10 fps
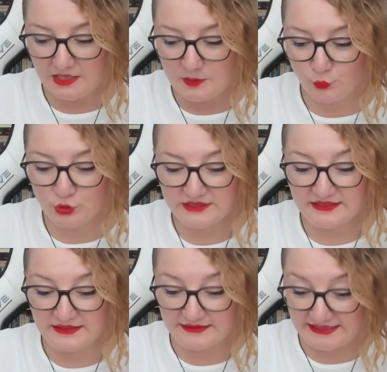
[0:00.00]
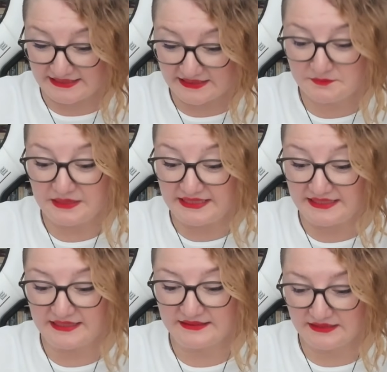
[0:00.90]
Burada nelere
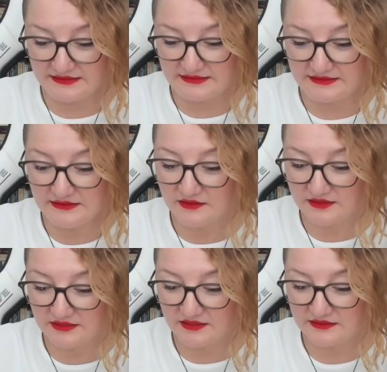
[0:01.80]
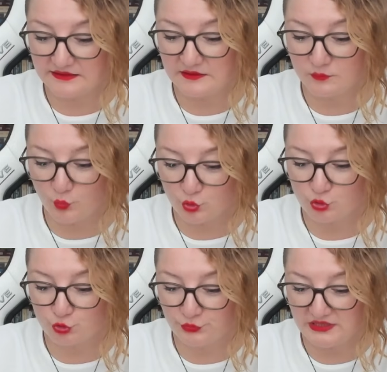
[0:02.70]
medeniyet denildiği, hakikatlerin boş
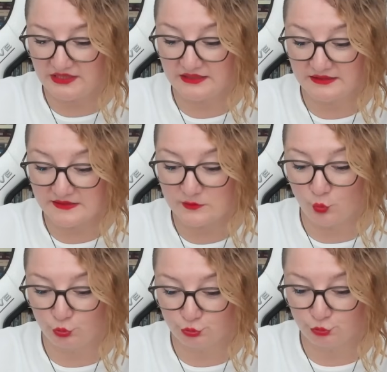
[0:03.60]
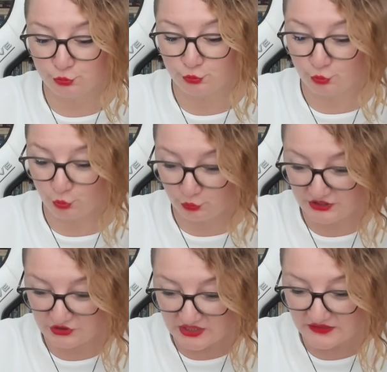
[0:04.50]
cümlelerle nasıl örtüldüğü
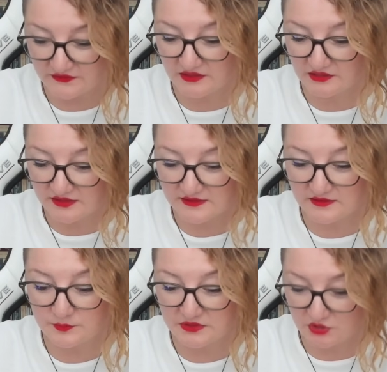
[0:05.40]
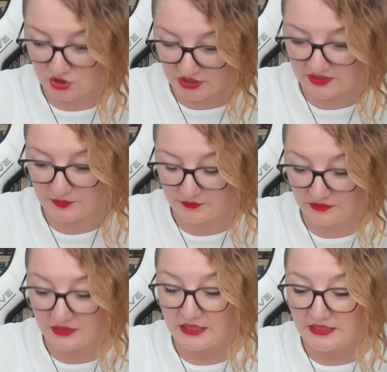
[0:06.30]
görülecek ve ara sıra bir ışık gibi
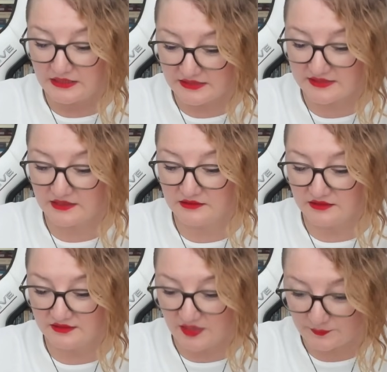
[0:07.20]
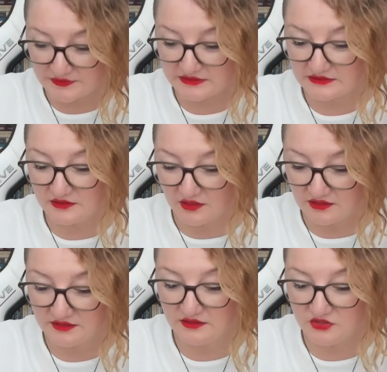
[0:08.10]
insanların yaptıkları
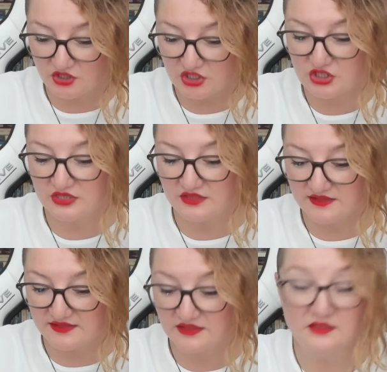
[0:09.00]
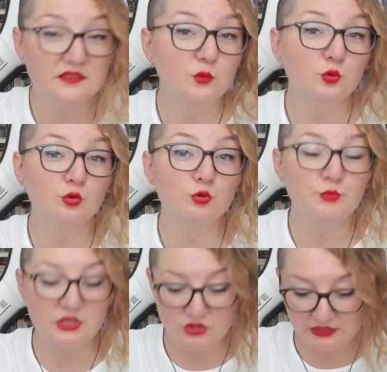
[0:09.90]
akıllıca işlerin zikri de
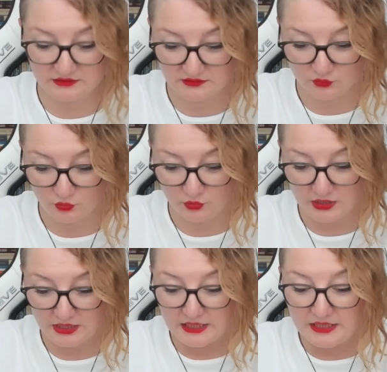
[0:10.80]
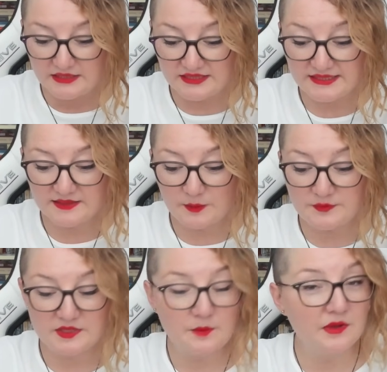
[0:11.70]
unutulmayacaktır diyor. Kitap
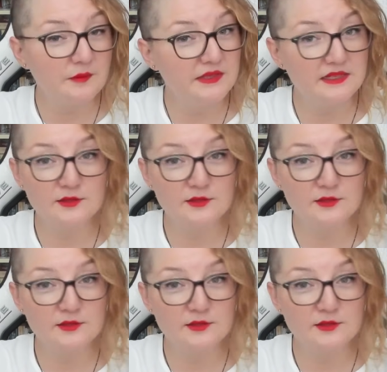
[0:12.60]
tamamıyla